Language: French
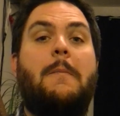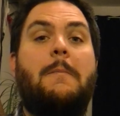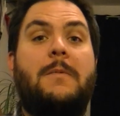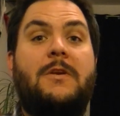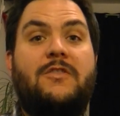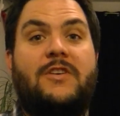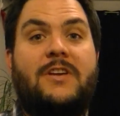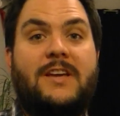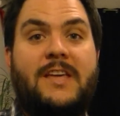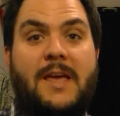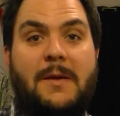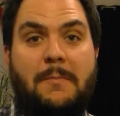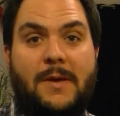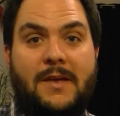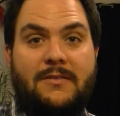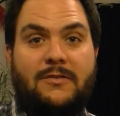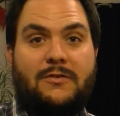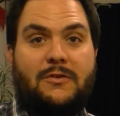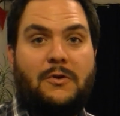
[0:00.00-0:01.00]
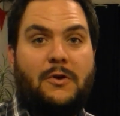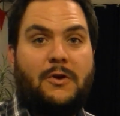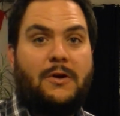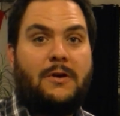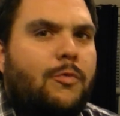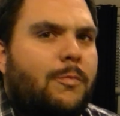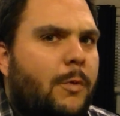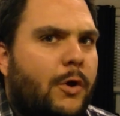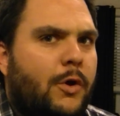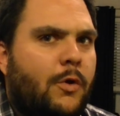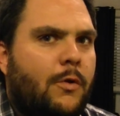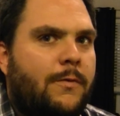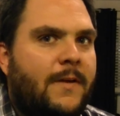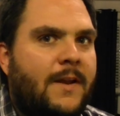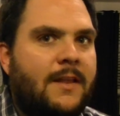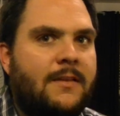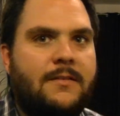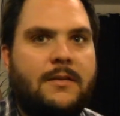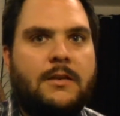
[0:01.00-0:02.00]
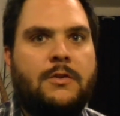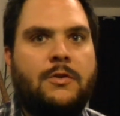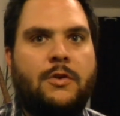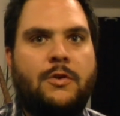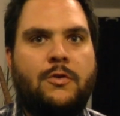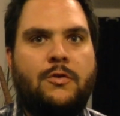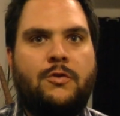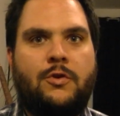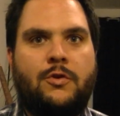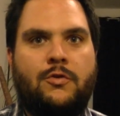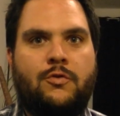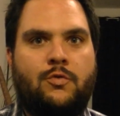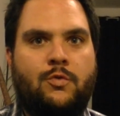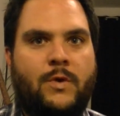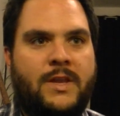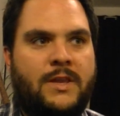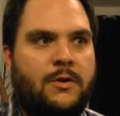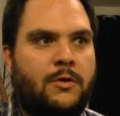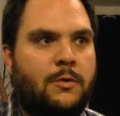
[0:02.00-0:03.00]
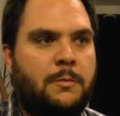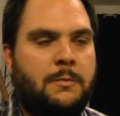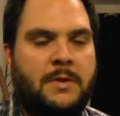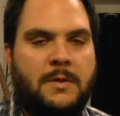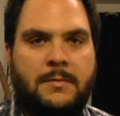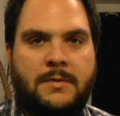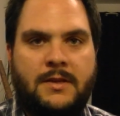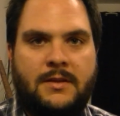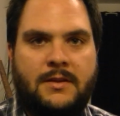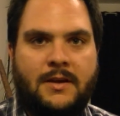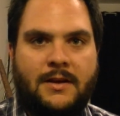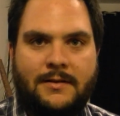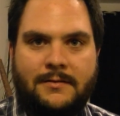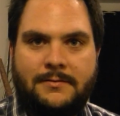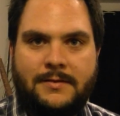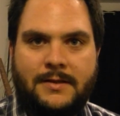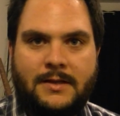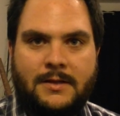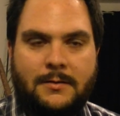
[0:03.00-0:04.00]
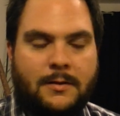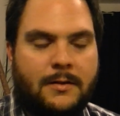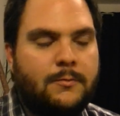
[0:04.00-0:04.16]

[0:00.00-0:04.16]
Mais j'ai rien parce que je suis pas un gros fanatique de, jouets de bébés, d'enfants.